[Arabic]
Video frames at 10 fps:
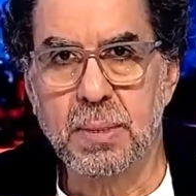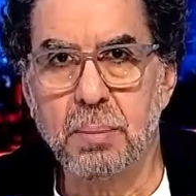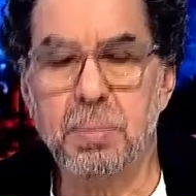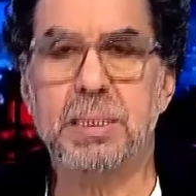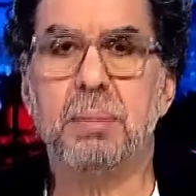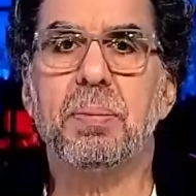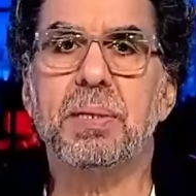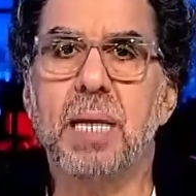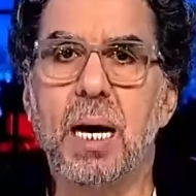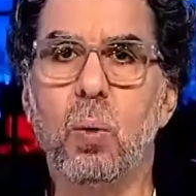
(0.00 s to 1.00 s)
بسبب
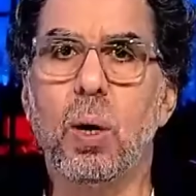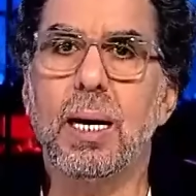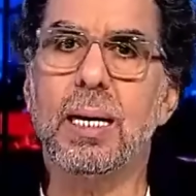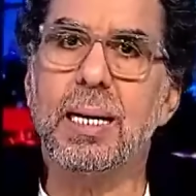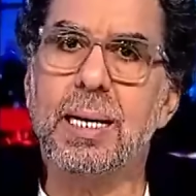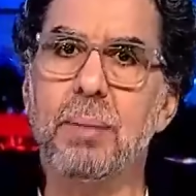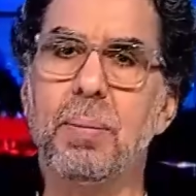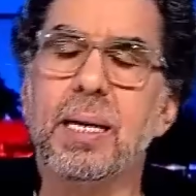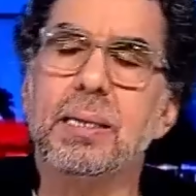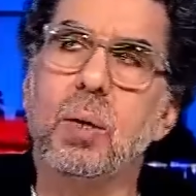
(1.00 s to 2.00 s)
الدعوه
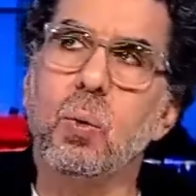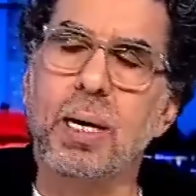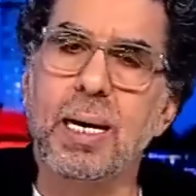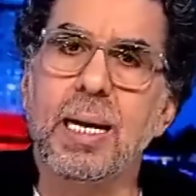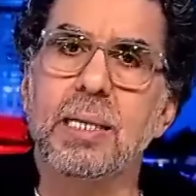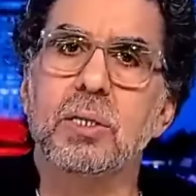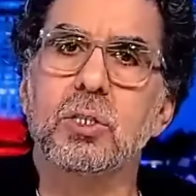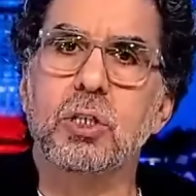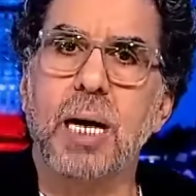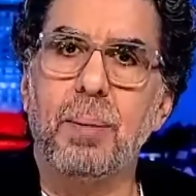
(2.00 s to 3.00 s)
لجمع توكيلات
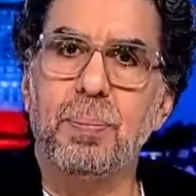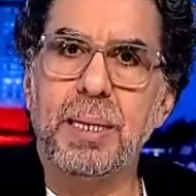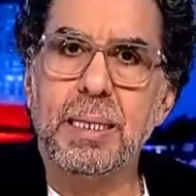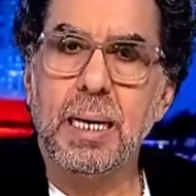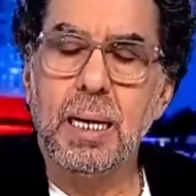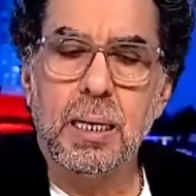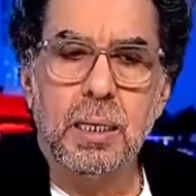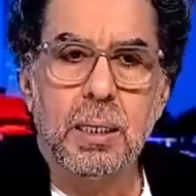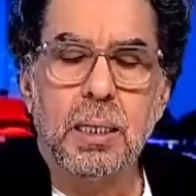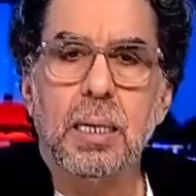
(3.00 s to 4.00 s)
شعبيه
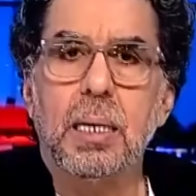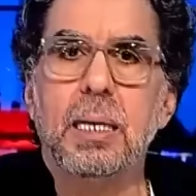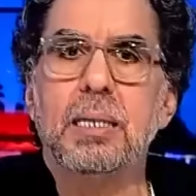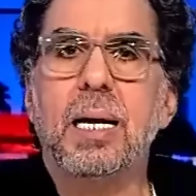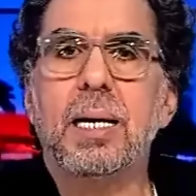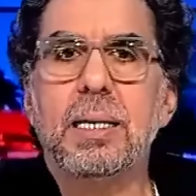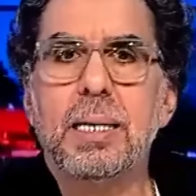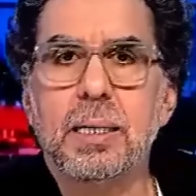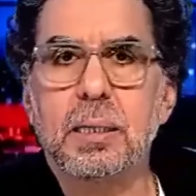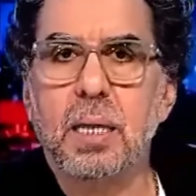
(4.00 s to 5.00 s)

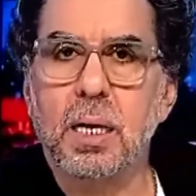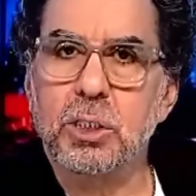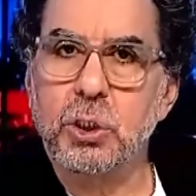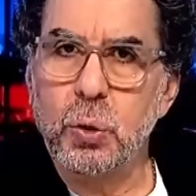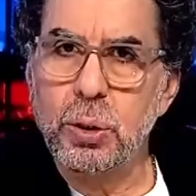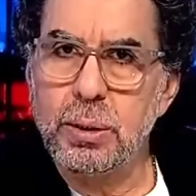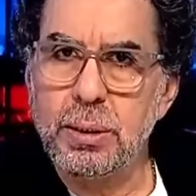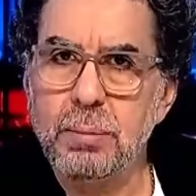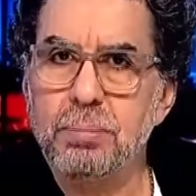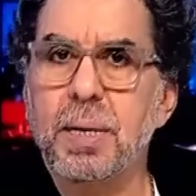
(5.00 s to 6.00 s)
لتأييد
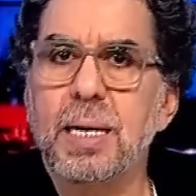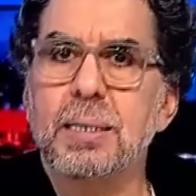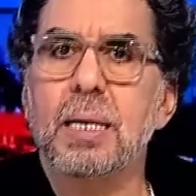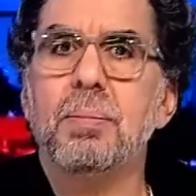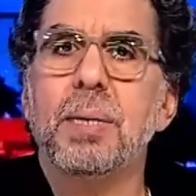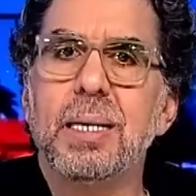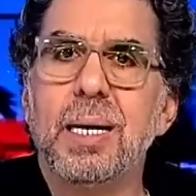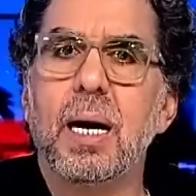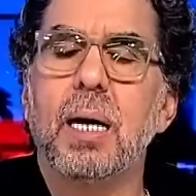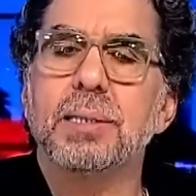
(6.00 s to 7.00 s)
ترشحه بعد
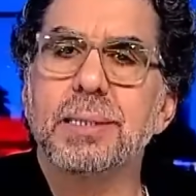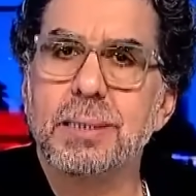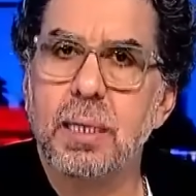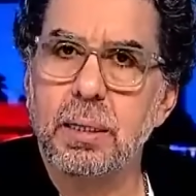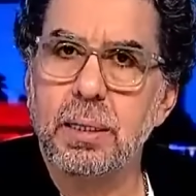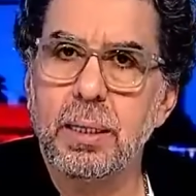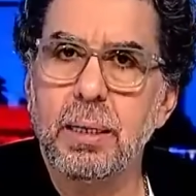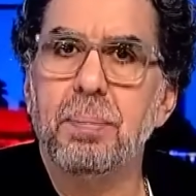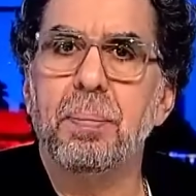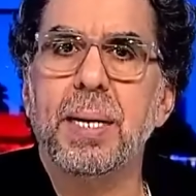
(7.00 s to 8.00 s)
منع
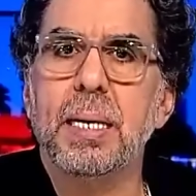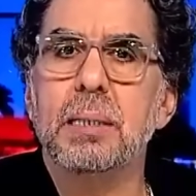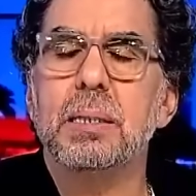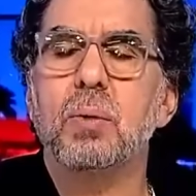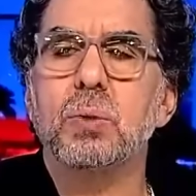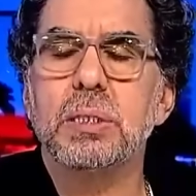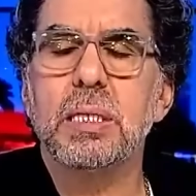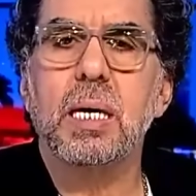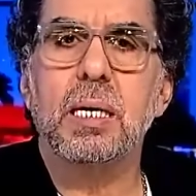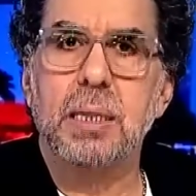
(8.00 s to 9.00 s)
أنصاري من
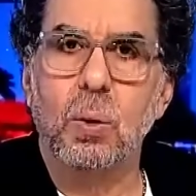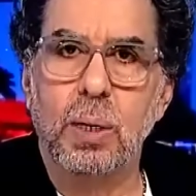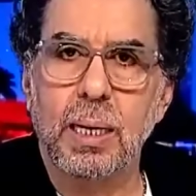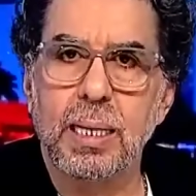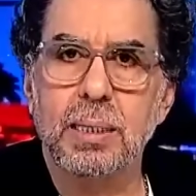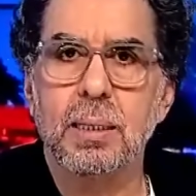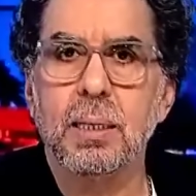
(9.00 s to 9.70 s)
توثيق التوكيلات